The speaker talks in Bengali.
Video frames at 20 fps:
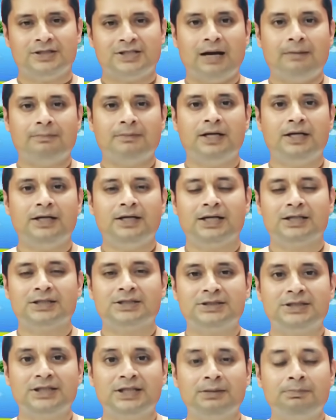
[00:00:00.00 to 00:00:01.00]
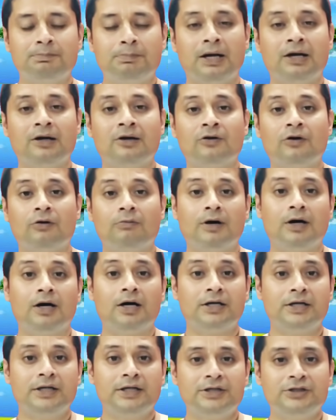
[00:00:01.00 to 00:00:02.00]
সামনেই আসছে পাণ্ডবা
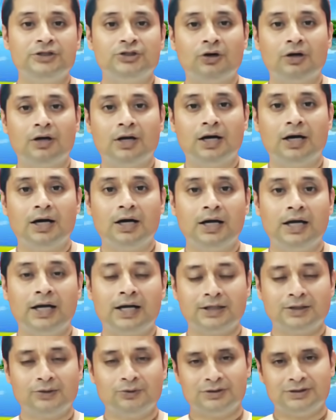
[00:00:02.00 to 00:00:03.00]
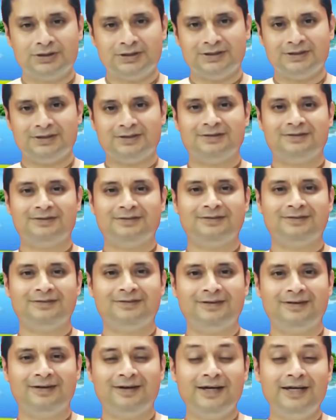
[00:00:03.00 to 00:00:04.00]
নির্জলা একাদশী
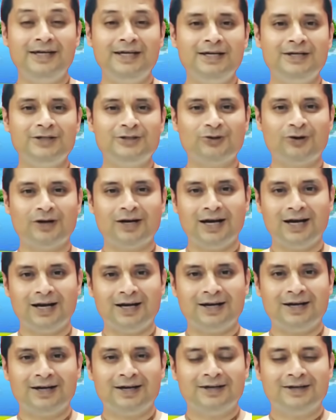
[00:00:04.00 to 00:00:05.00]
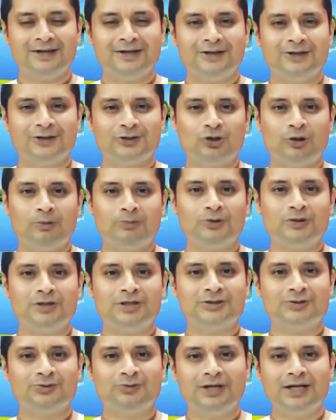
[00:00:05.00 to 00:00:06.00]
নির্জলা
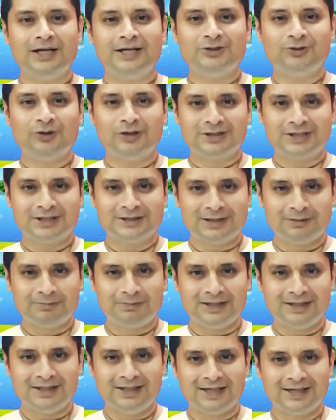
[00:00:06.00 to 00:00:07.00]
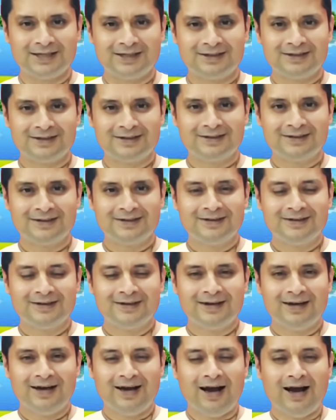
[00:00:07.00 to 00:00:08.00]
শব্দটি শুনলেই জল তেষ্টা পেয়ে যায়
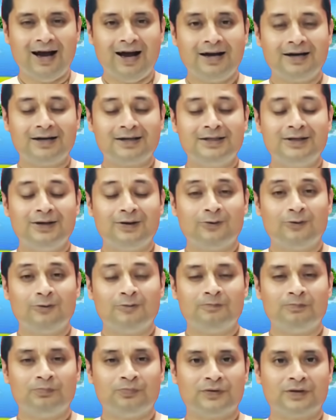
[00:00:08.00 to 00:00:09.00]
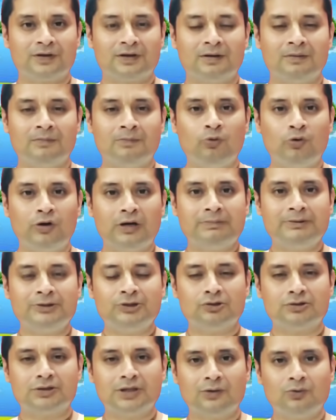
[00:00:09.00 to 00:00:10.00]
আর কিরকম বুকের
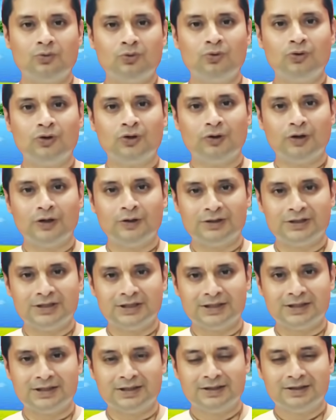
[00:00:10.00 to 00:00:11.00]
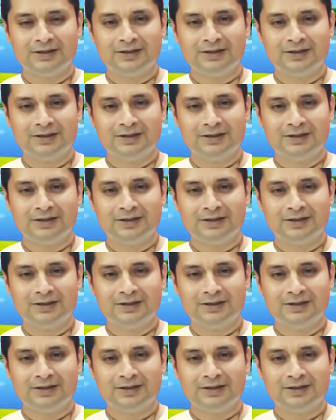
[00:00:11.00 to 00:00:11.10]
ভিতরটা গুড়গুড় করে ওঠে